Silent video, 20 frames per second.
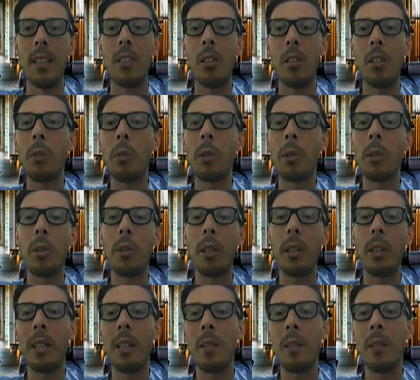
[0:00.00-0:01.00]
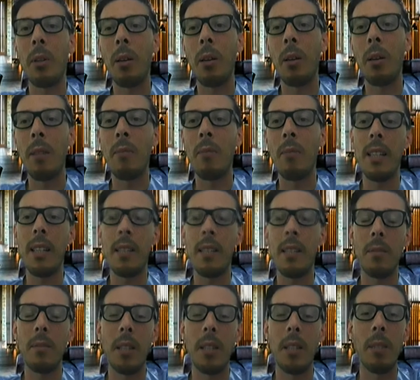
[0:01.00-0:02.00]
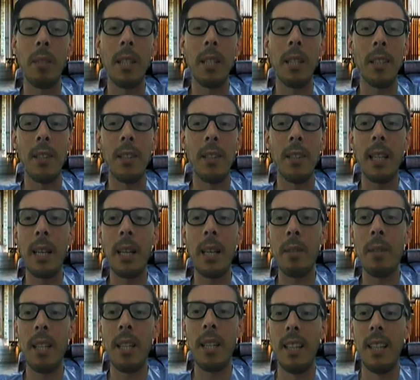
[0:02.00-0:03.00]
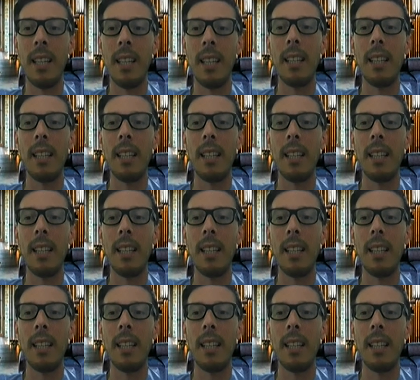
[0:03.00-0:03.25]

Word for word: No, pero yo quiero porque mi amiga, no, mira, te va a quedar mal.